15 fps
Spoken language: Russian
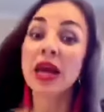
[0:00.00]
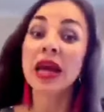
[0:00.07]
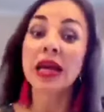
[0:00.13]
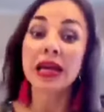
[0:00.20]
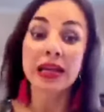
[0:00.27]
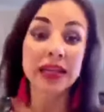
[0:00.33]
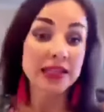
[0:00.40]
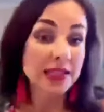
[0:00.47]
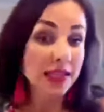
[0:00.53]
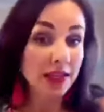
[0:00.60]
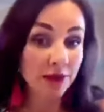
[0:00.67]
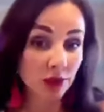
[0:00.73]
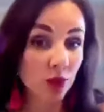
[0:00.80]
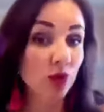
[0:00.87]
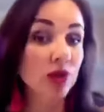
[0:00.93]
И если я
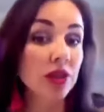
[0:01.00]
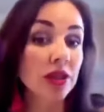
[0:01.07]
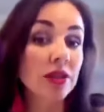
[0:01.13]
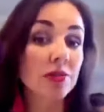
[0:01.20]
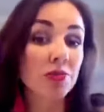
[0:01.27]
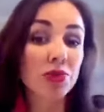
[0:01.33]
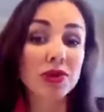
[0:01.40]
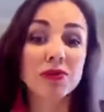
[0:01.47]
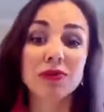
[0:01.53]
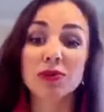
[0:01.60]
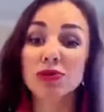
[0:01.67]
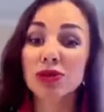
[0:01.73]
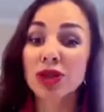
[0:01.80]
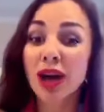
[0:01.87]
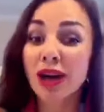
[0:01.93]
вдруг не испытываю
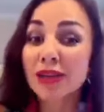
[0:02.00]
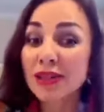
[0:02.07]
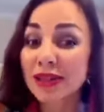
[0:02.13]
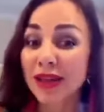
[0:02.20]
счастье,